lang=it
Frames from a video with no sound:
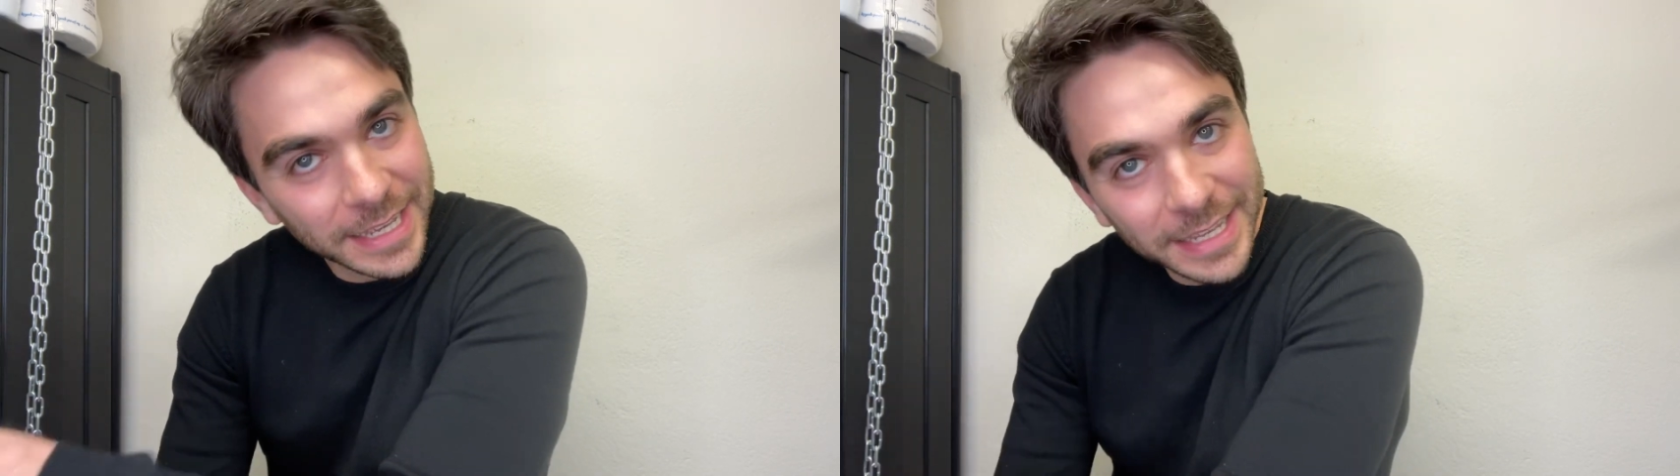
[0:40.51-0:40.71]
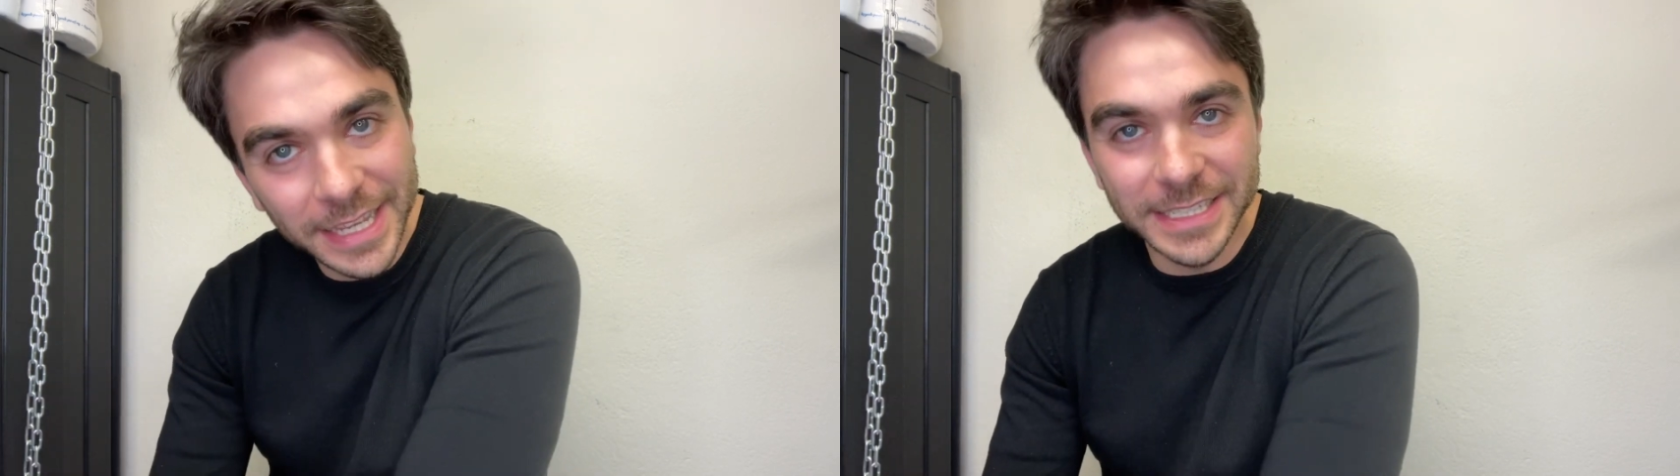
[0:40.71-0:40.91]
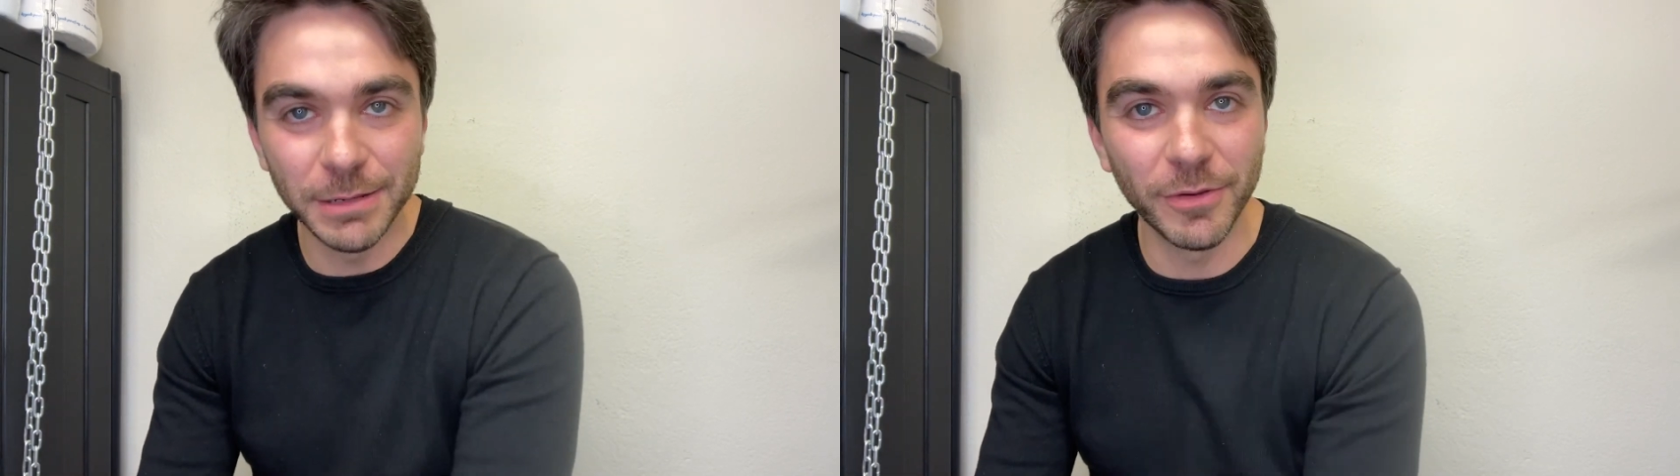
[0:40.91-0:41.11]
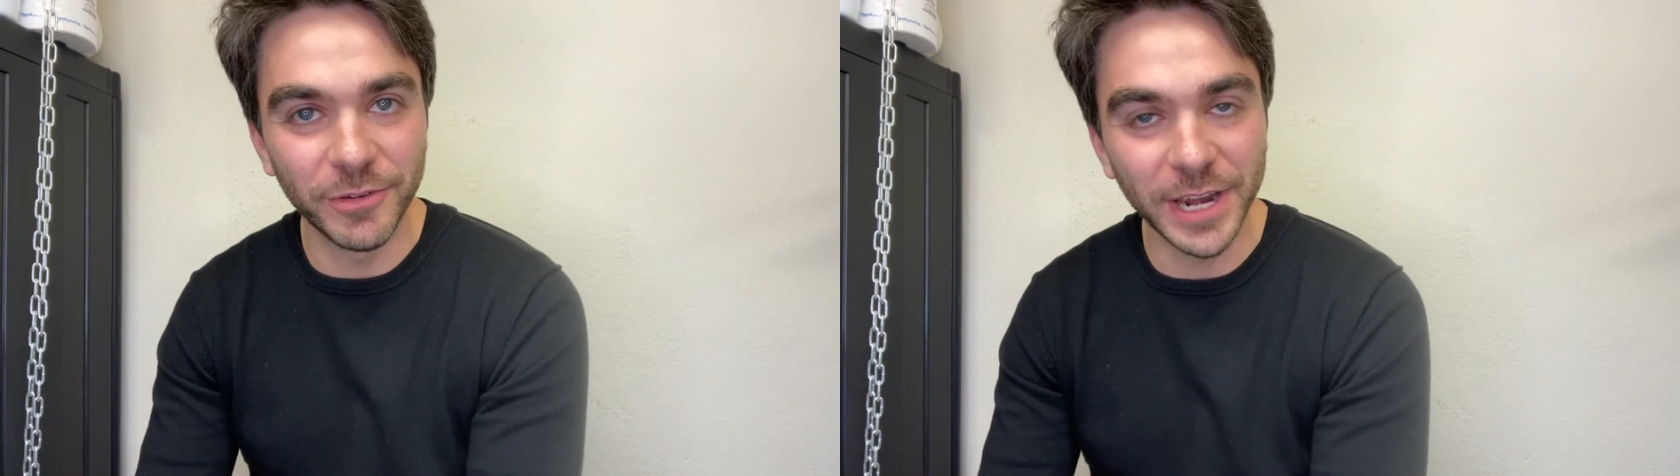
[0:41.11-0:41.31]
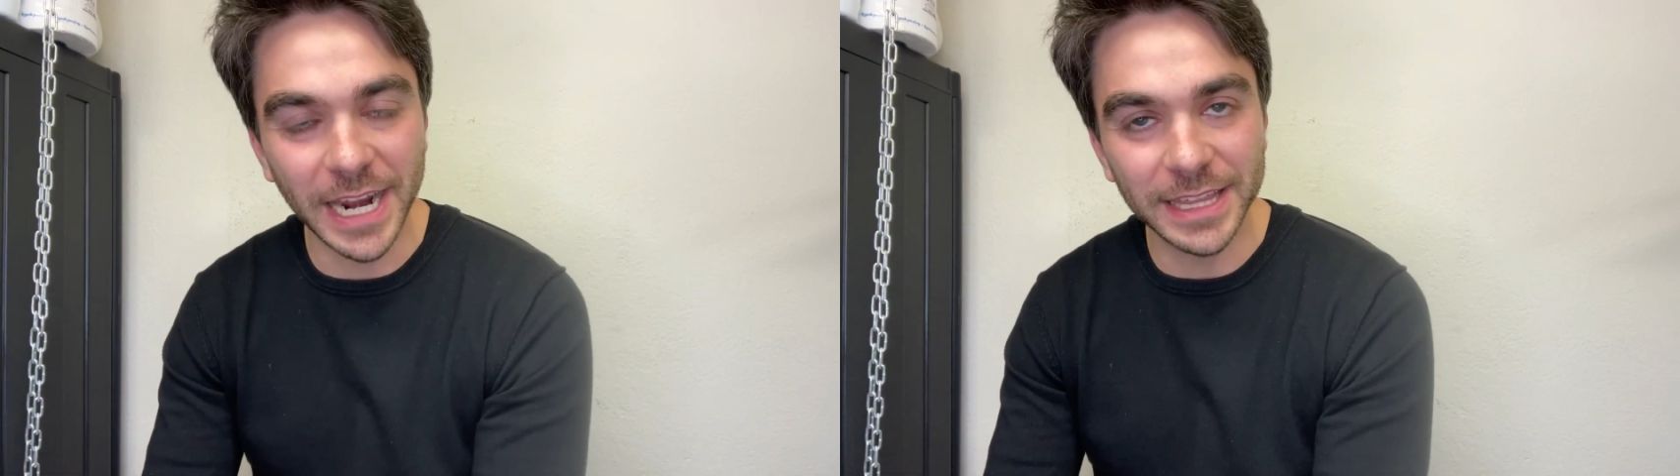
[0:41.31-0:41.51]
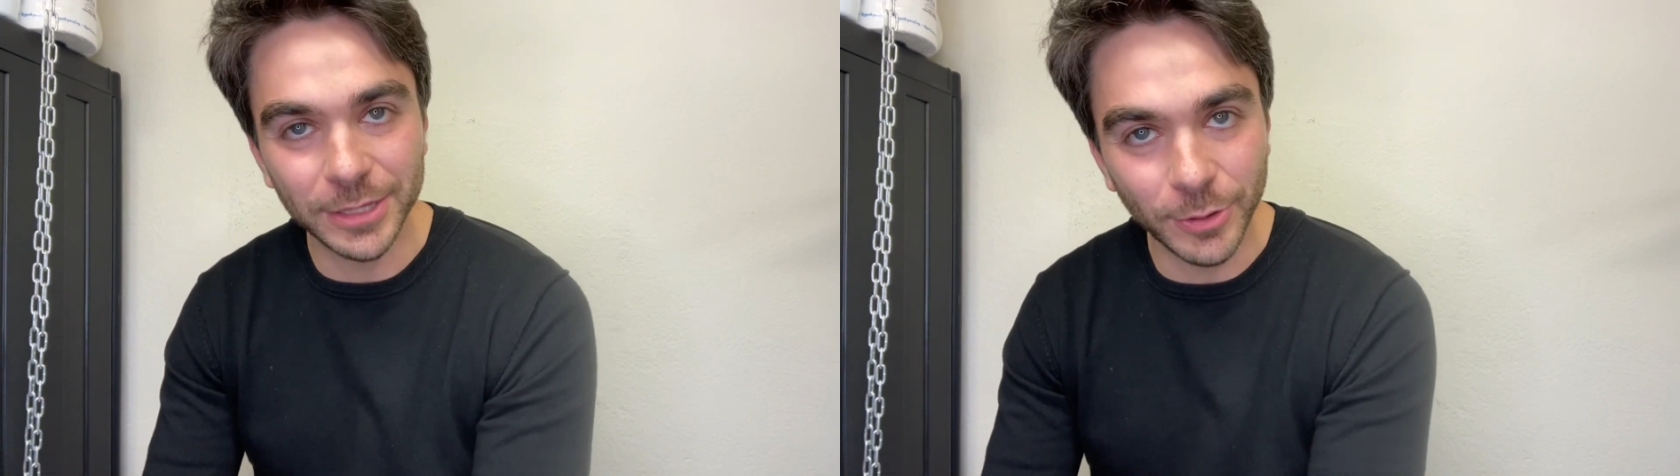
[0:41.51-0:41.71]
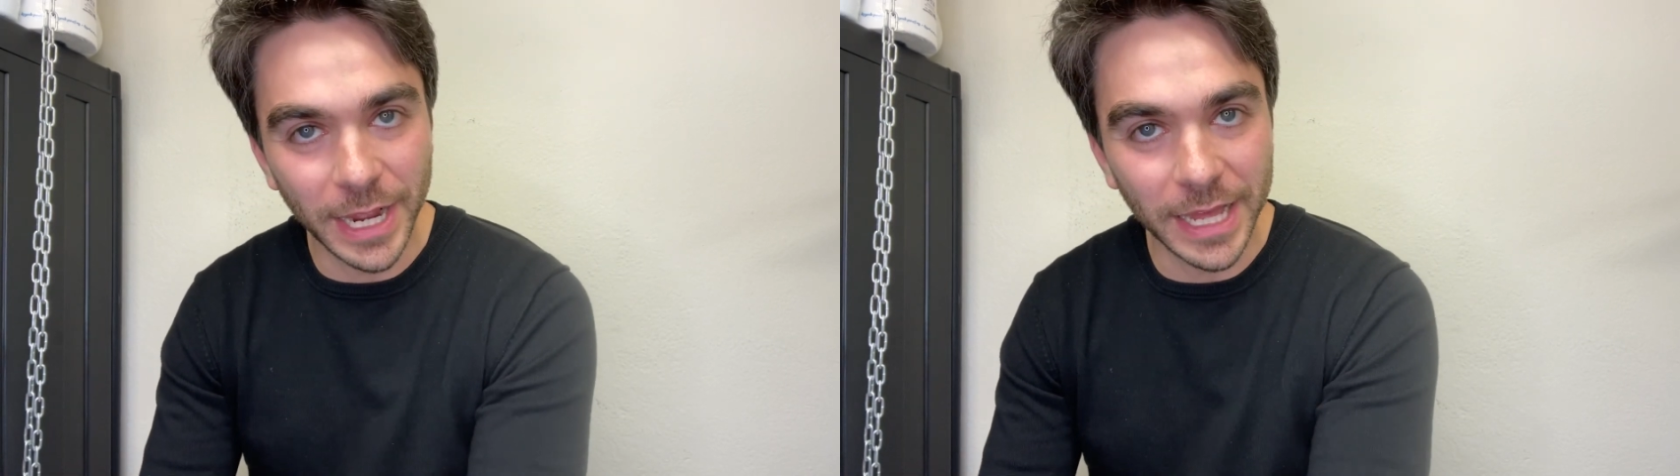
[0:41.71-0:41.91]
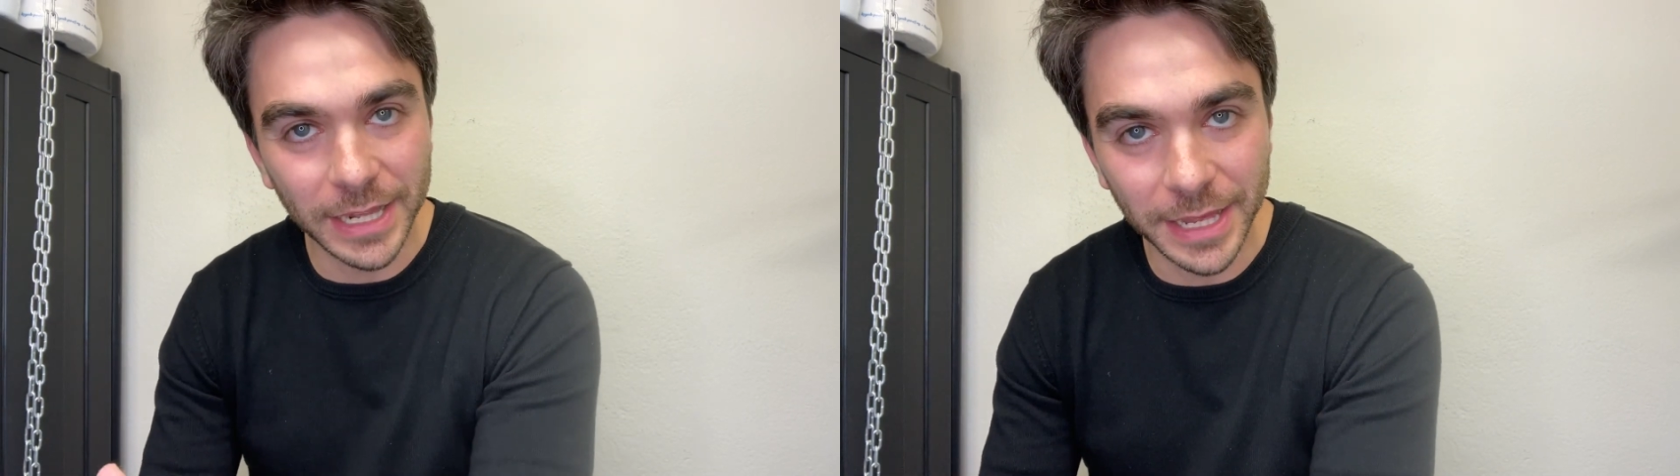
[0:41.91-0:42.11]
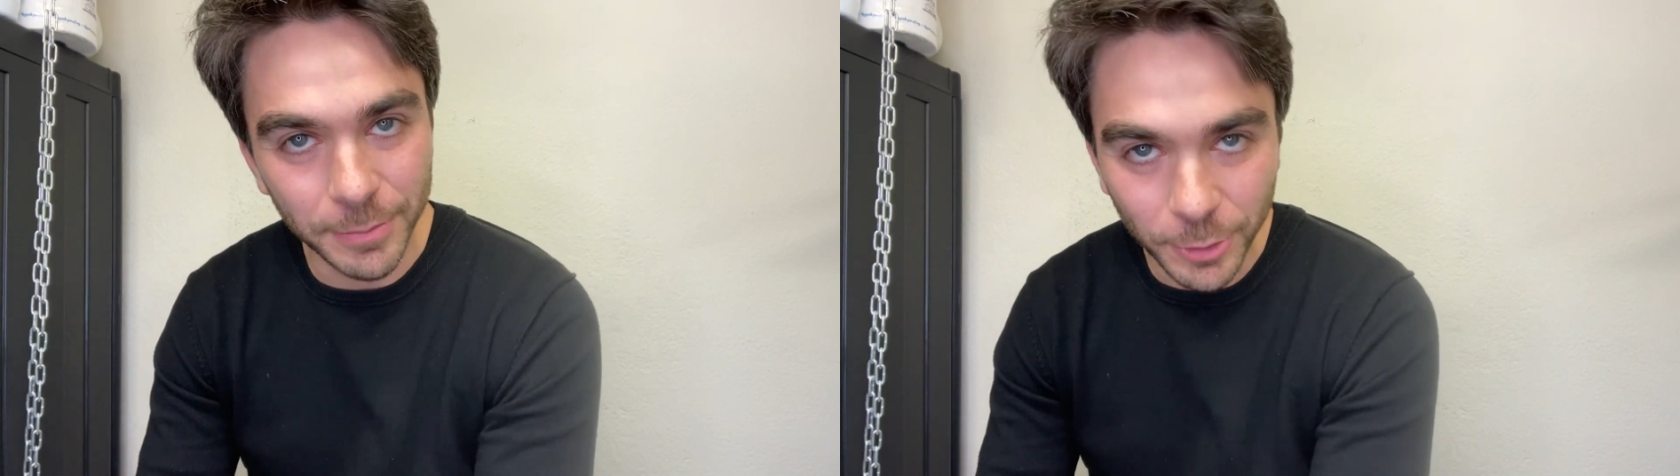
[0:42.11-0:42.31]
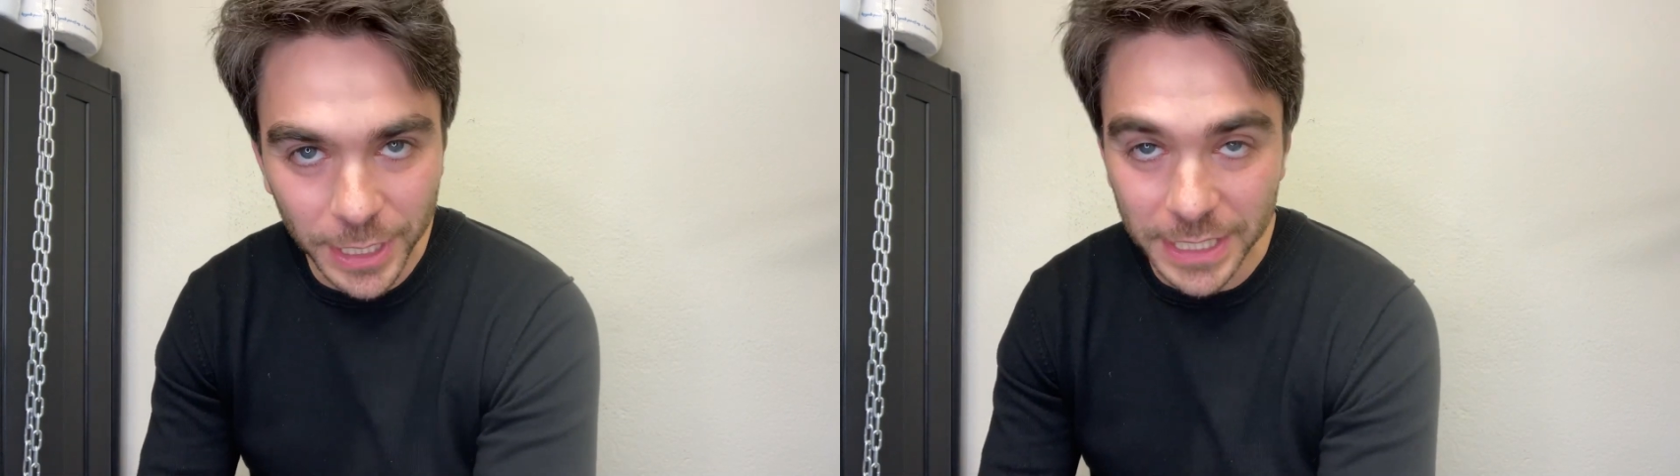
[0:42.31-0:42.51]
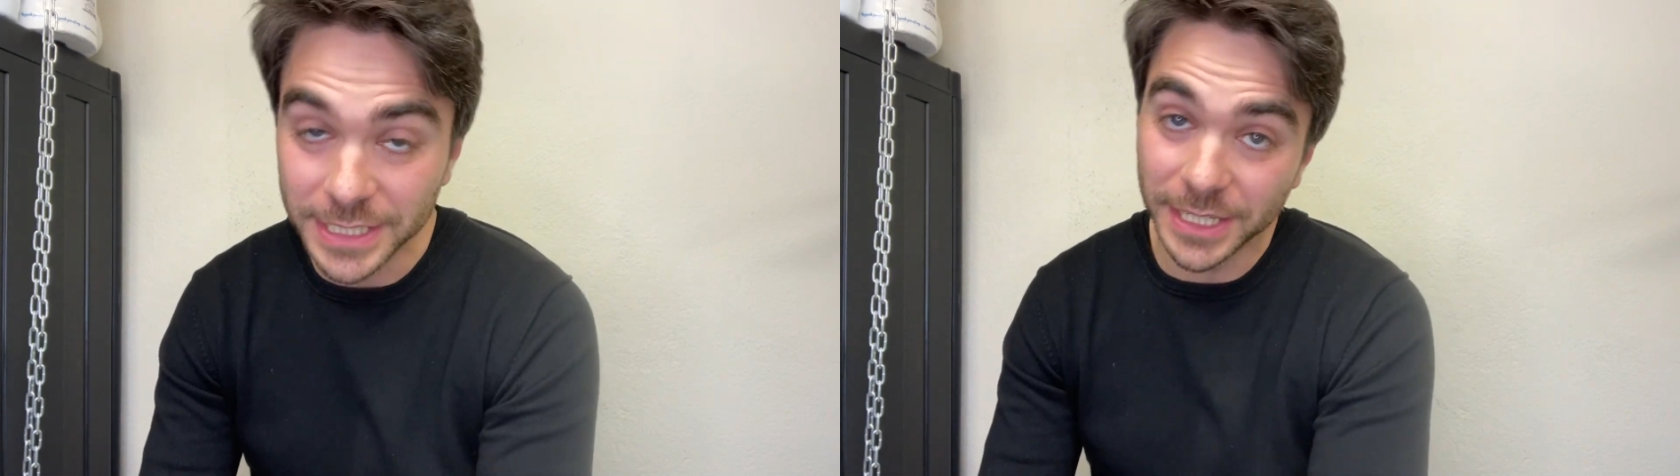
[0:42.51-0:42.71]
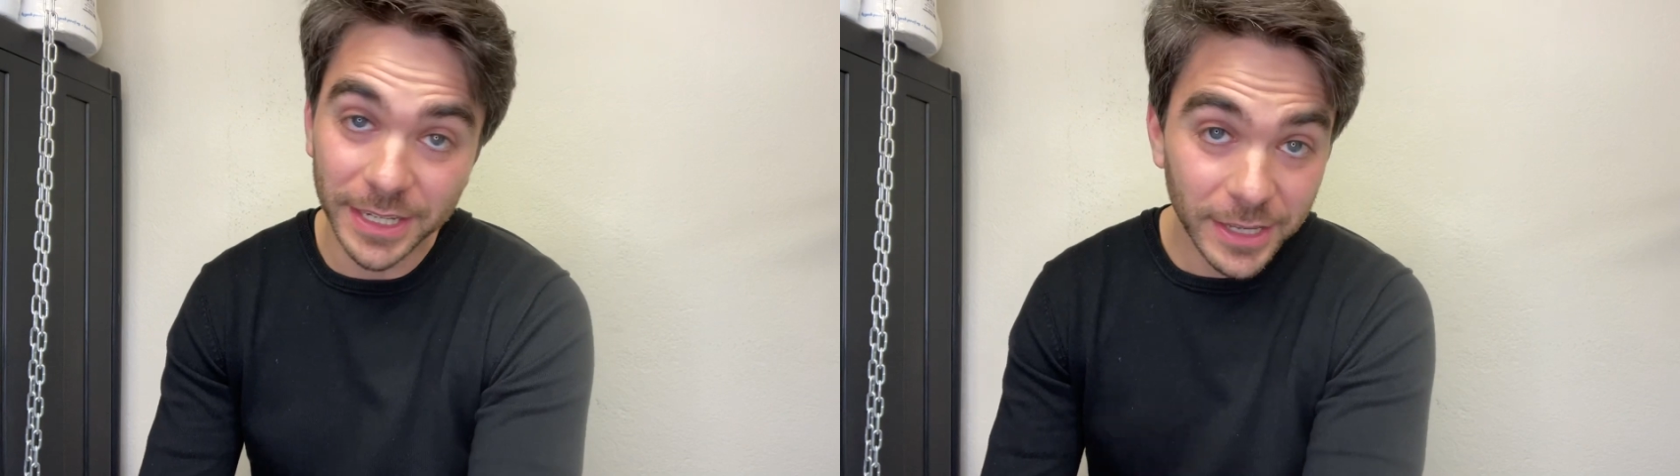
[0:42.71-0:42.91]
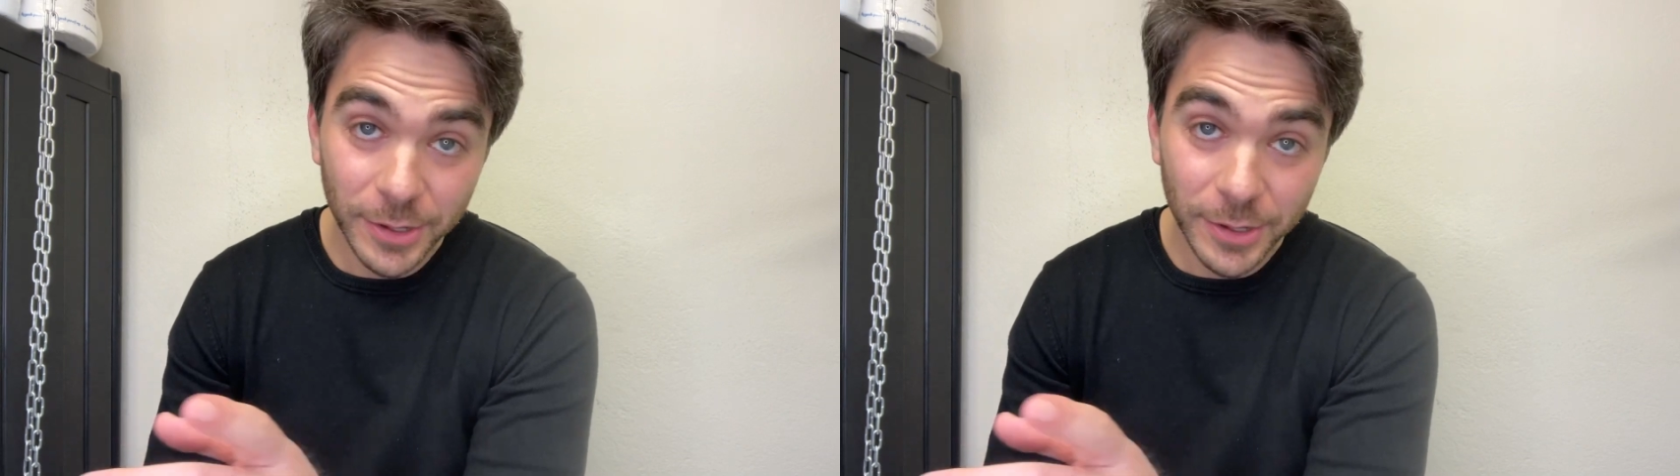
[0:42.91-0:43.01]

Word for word: che in semifinale ti è toccata la Cremonese,